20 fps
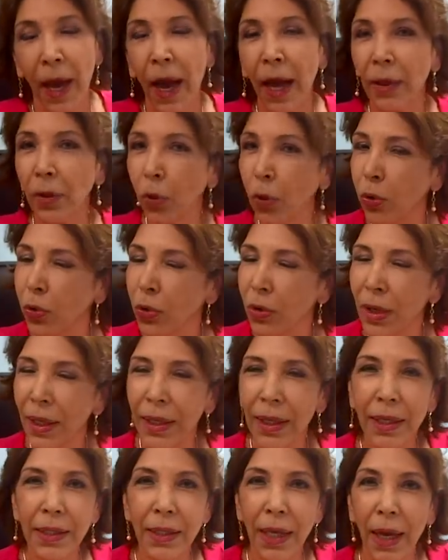A todos
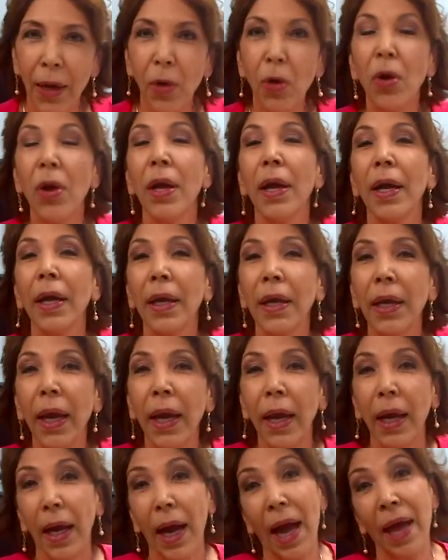les deseo
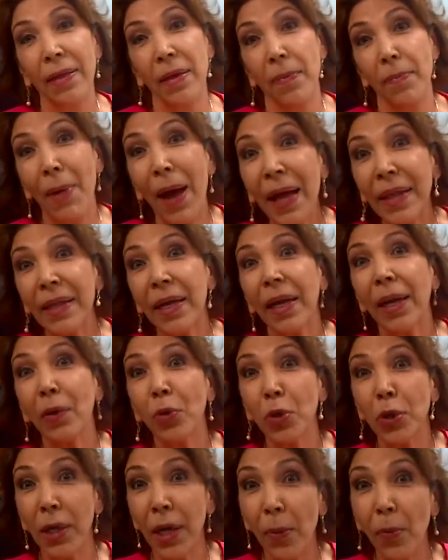que, además de que
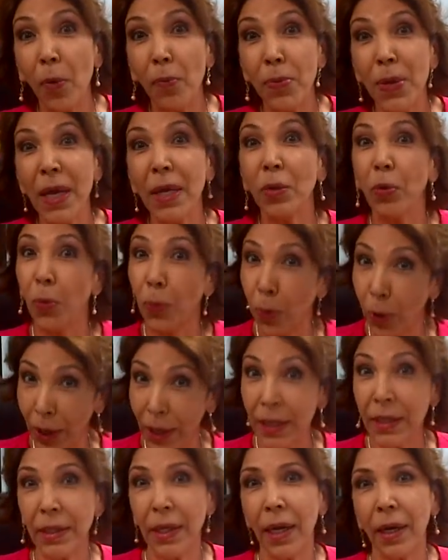nos sigamos viendo por
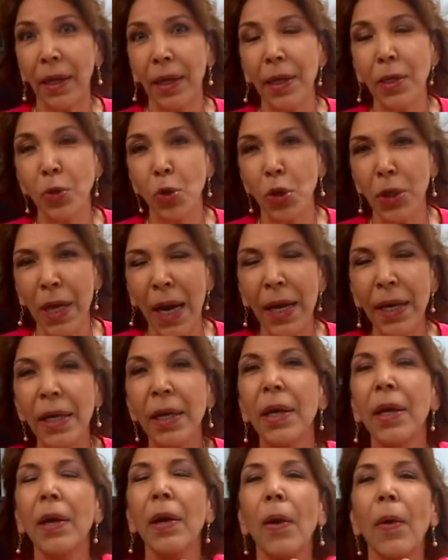estas redes sociales,
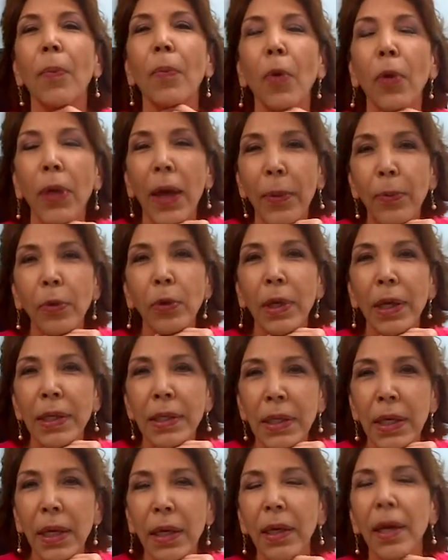podamos
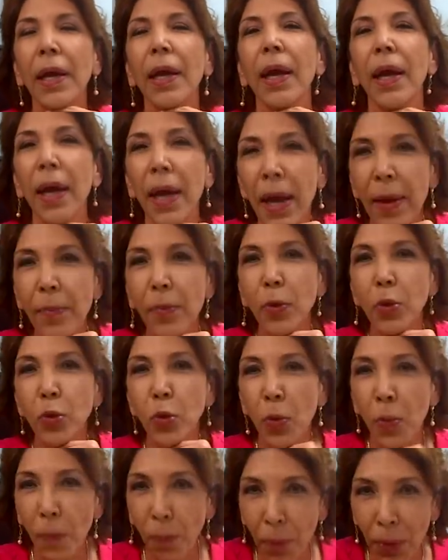decir, hemos
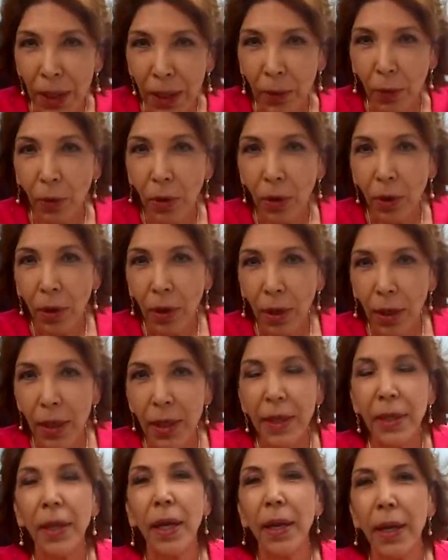cumplido,
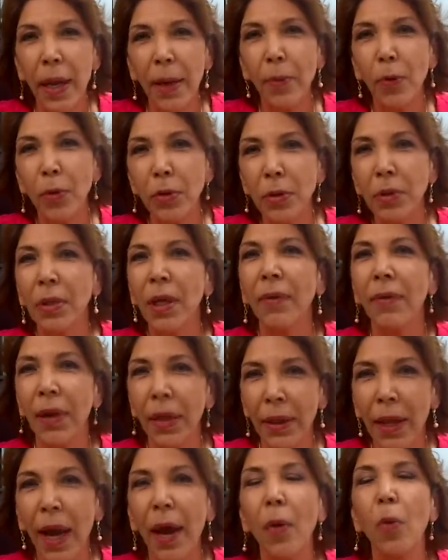y tenemos de
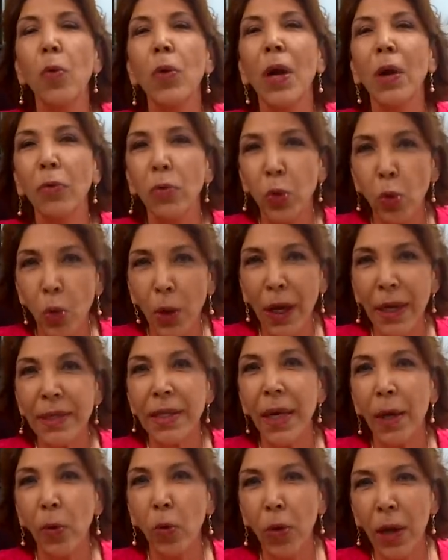verdad una hondura
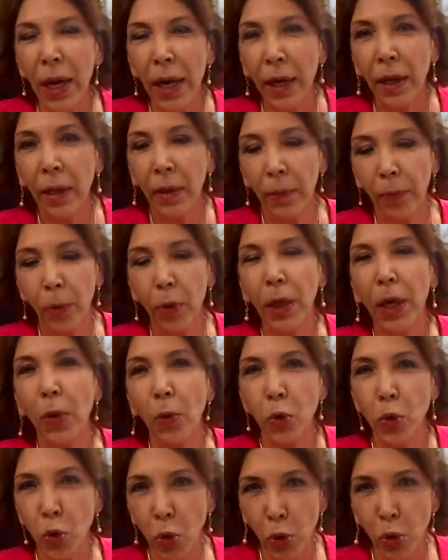segura porque
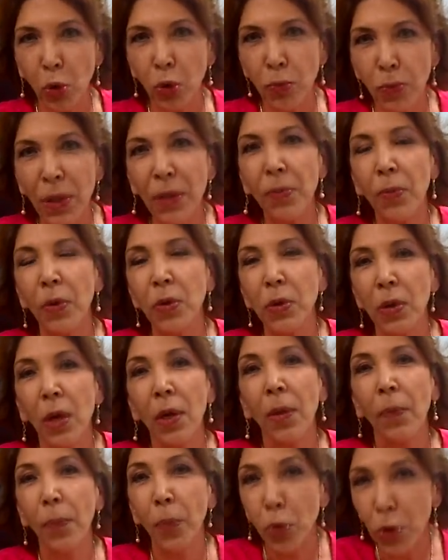nosotros mismos
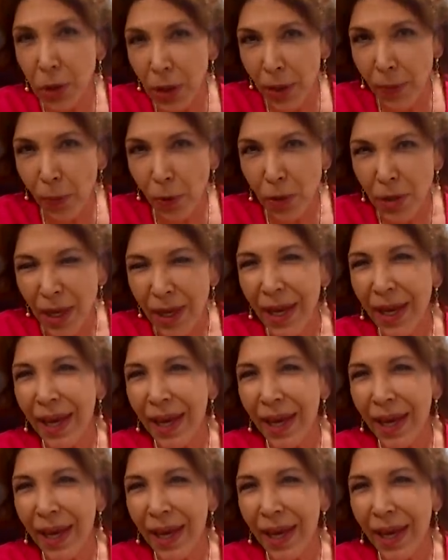pusimos